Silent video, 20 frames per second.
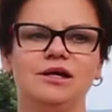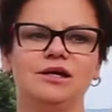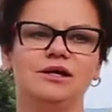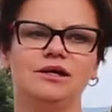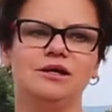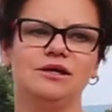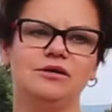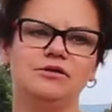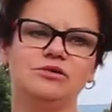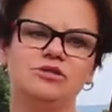
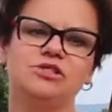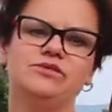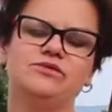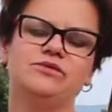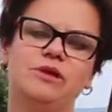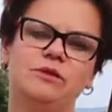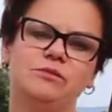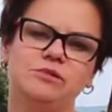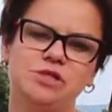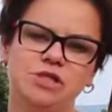Y,
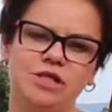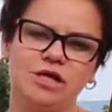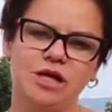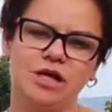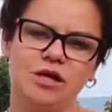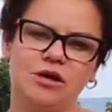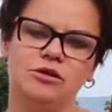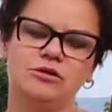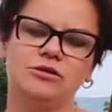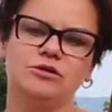odżywiam się
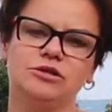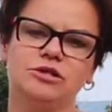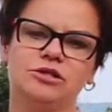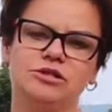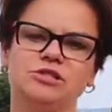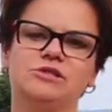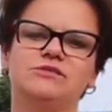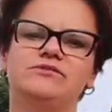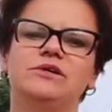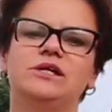
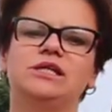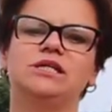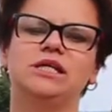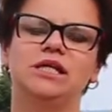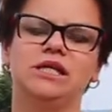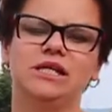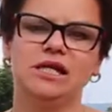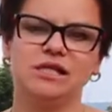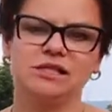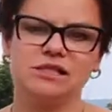ekologicznym,
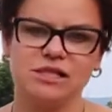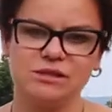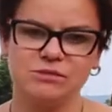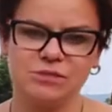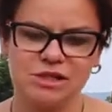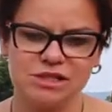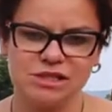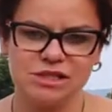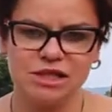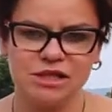wegetariańskim
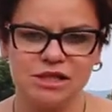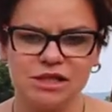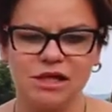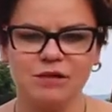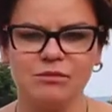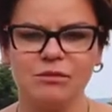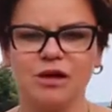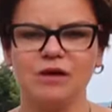jedzeniem,